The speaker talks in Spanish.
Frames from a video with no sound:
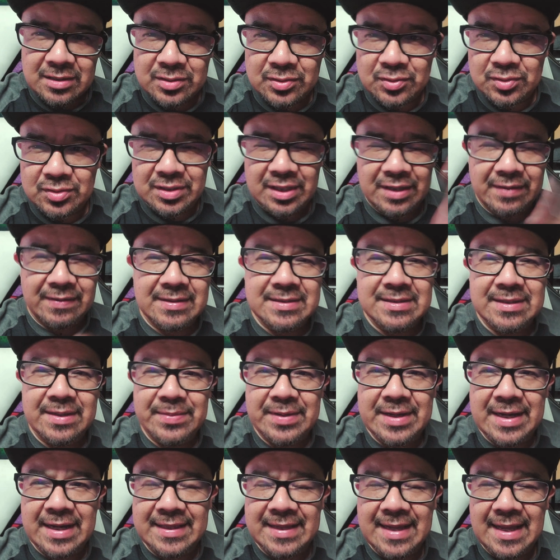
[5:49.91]
Suscríbanse
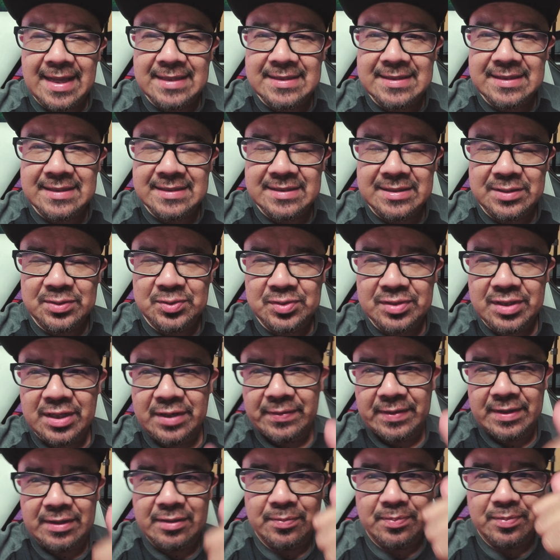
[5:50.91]
a mi canal, síganse
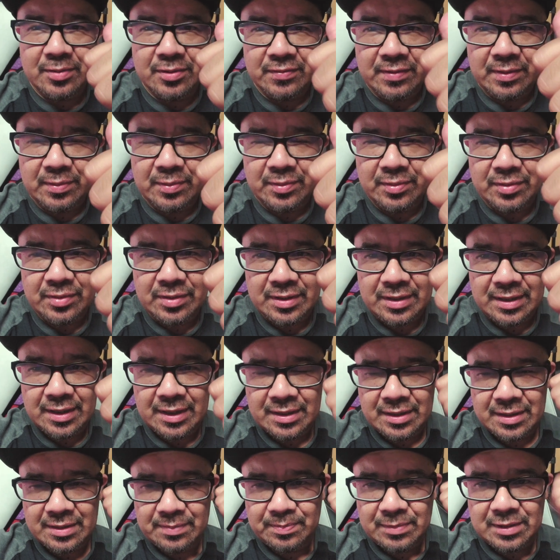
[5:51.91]
suscribiendo, por favor.
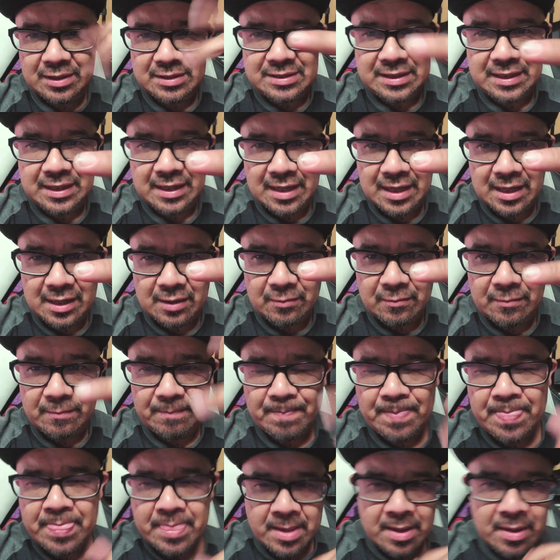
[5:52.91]
Ahí les
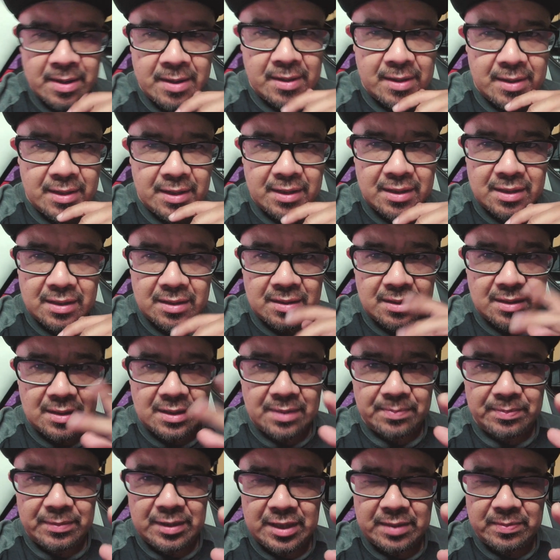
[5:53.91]
encargo. Y
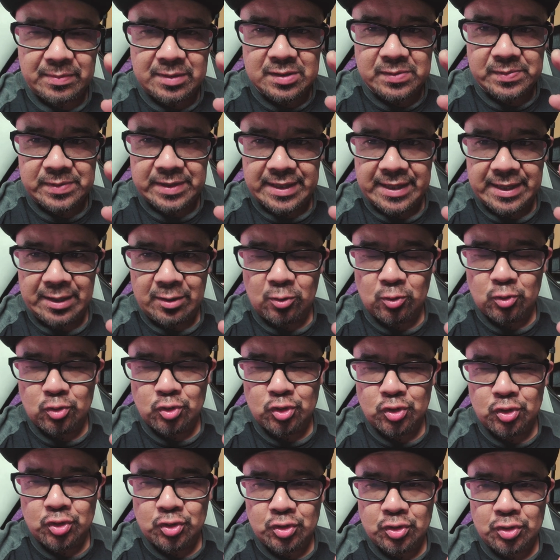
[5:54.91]
que miren mis
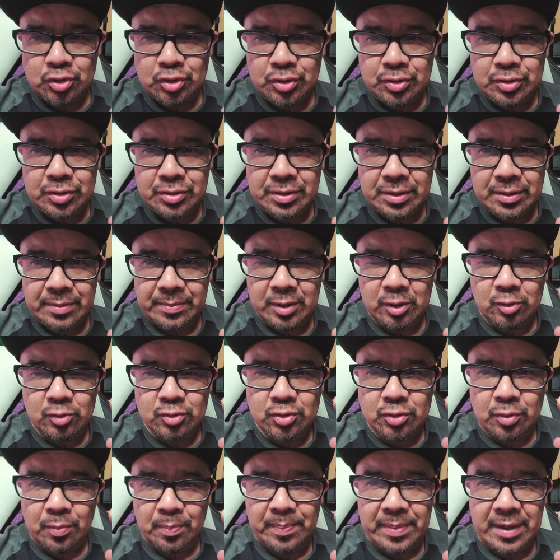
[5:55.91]
videos.
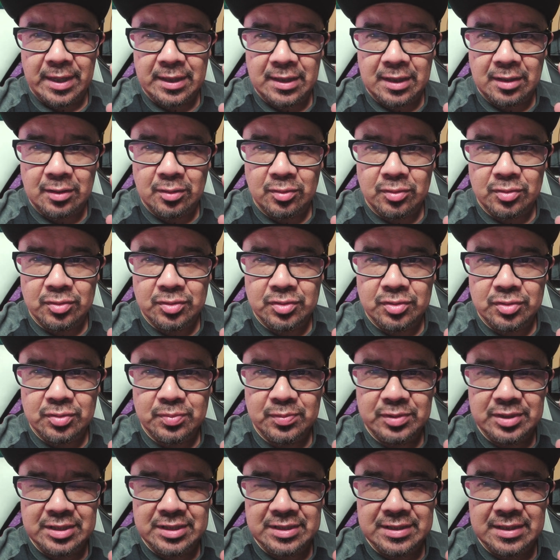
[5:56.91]
Amigos,
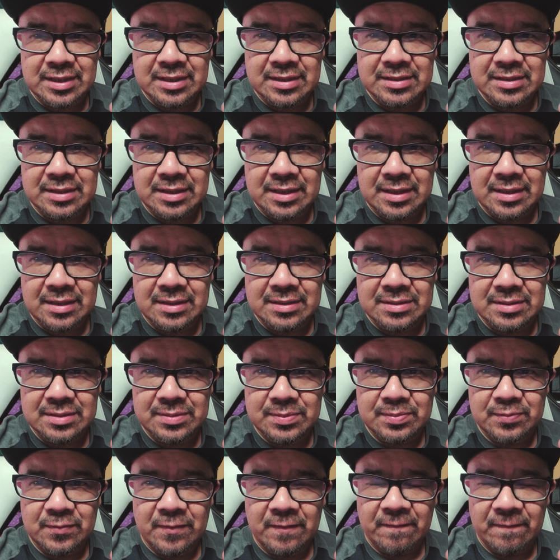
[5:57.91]
compártanlos. Muchas
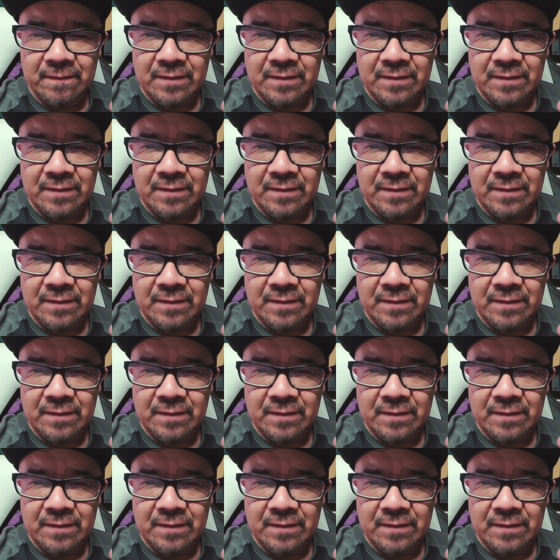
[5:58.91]
gracias.